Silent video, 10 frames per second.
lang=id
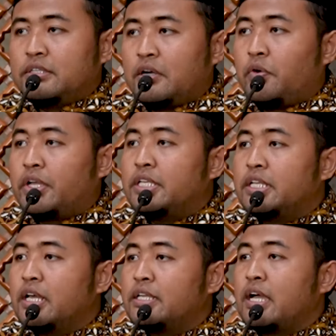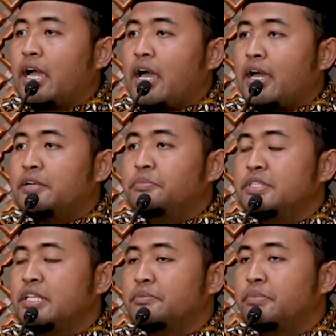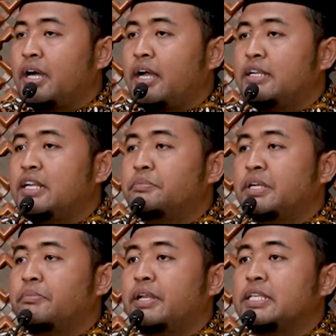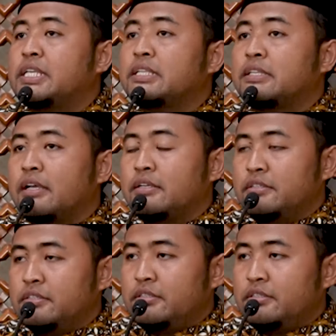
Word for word: Takwa inilah yang akan menjadi bekal dan menemani kita